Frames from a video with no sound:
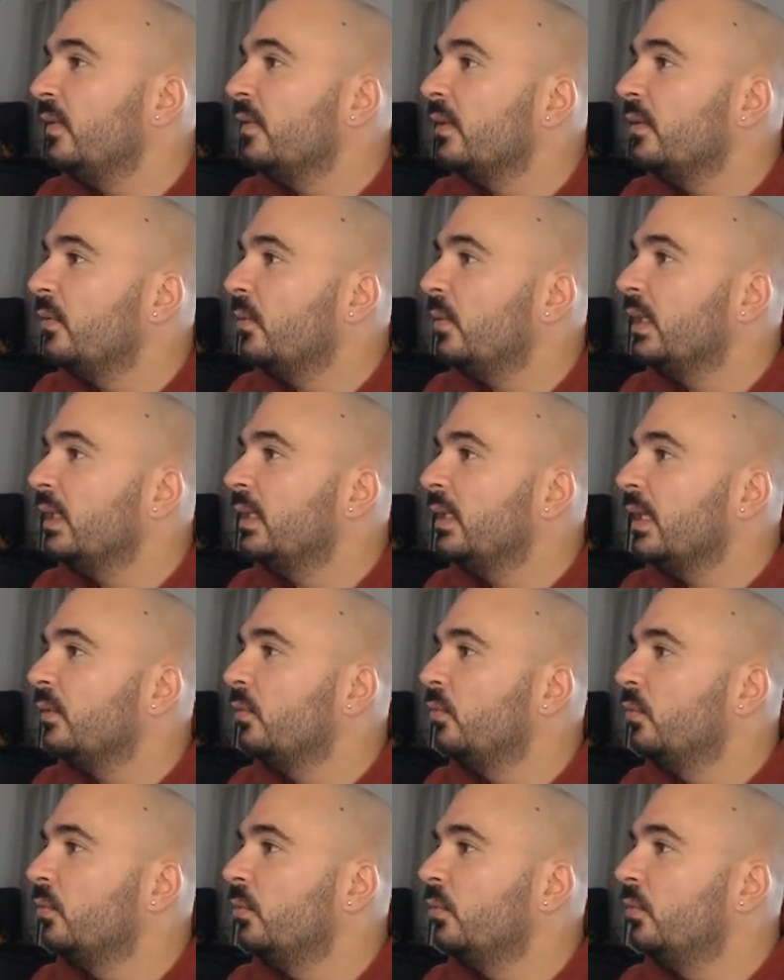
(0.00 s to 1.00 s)
dans les
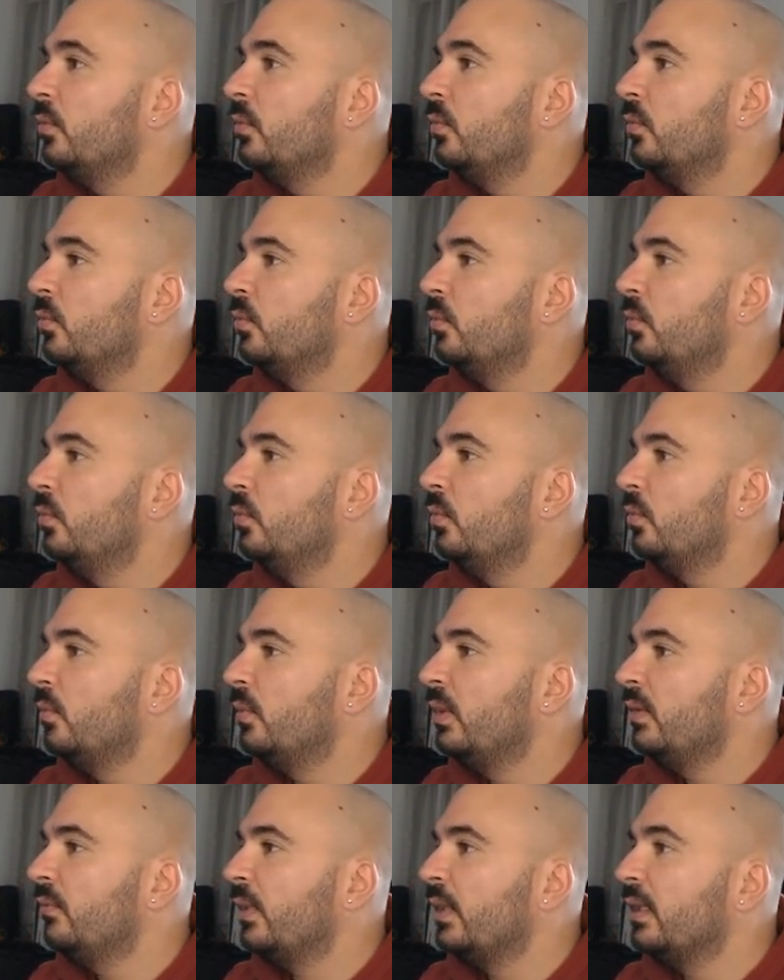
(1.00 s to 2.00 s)
cadeaux ou,
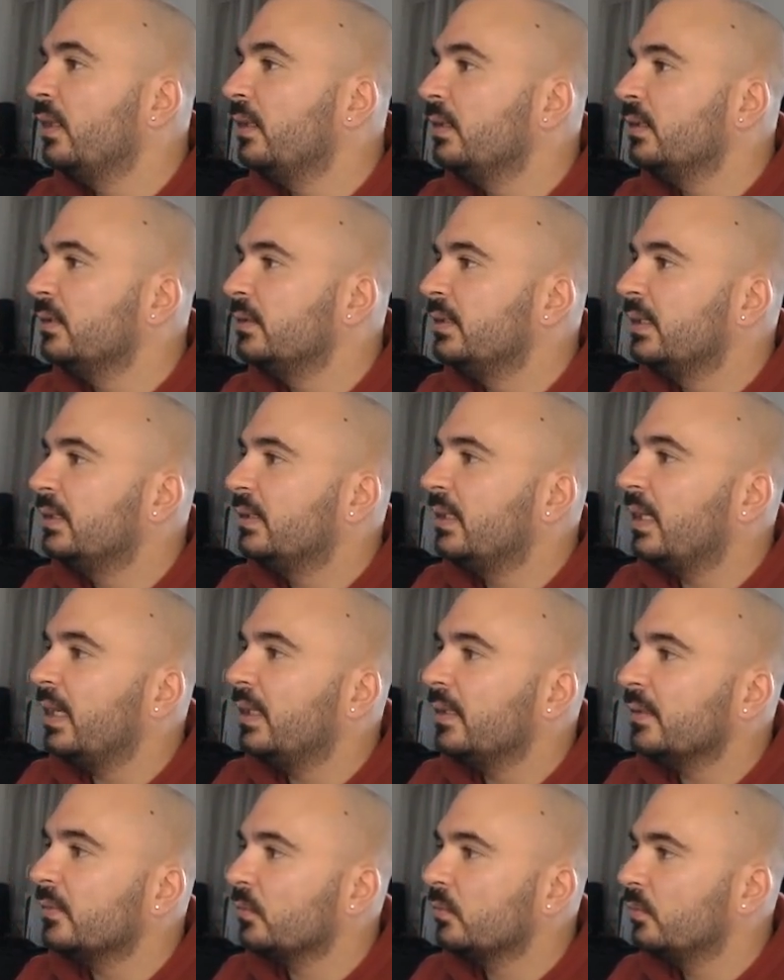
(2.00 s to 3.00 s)
oui, vous voyez, des
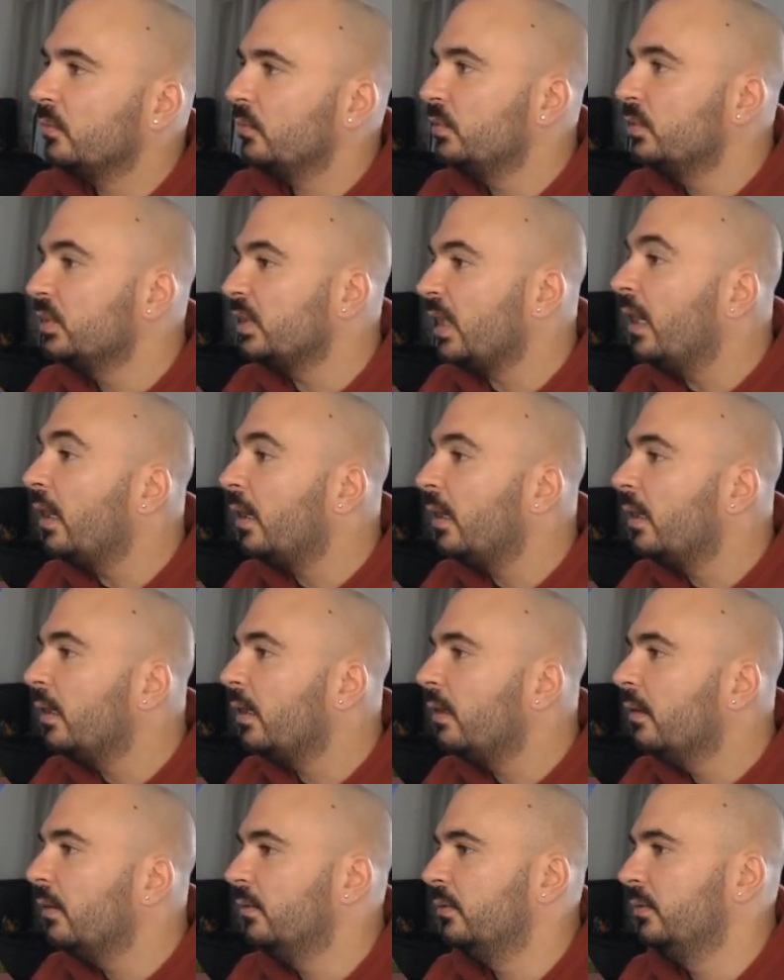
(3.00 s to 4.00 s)
casques de
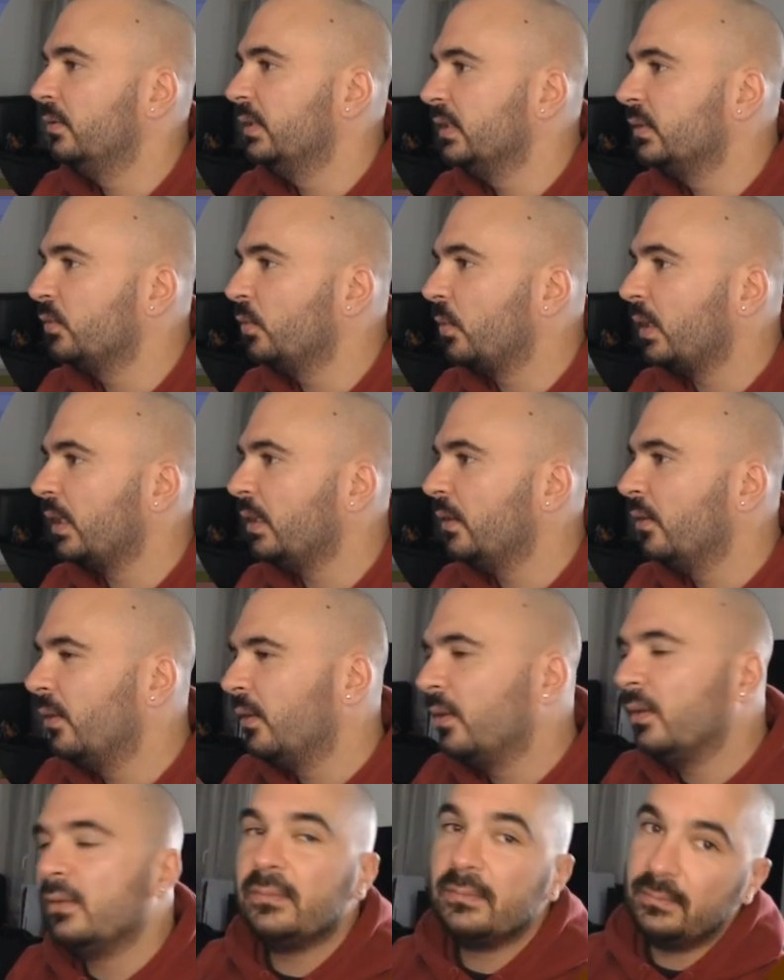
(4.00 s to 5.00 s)
chat, euh, des
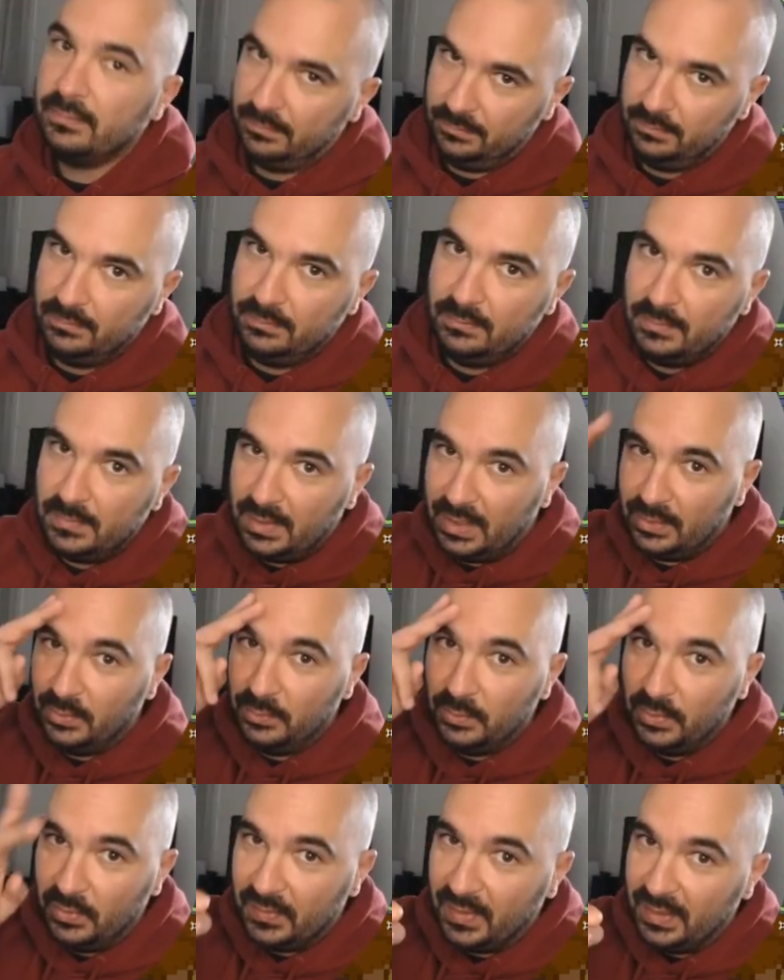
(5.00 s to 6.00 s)
auréoles, Dragon
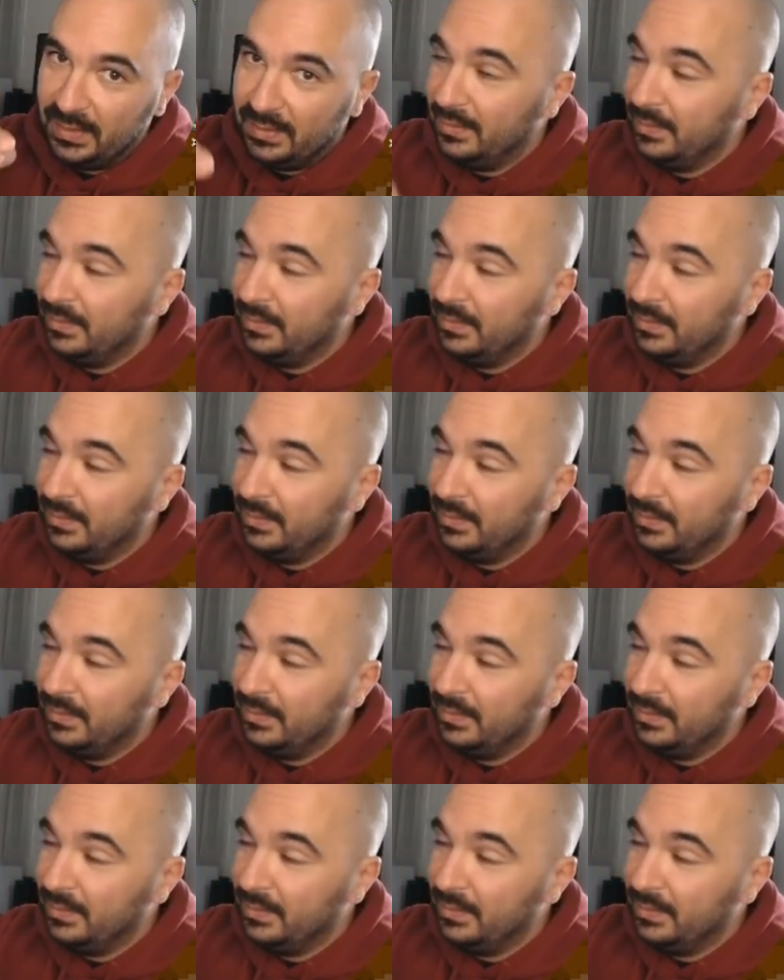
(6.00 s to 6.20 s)
Ball Z,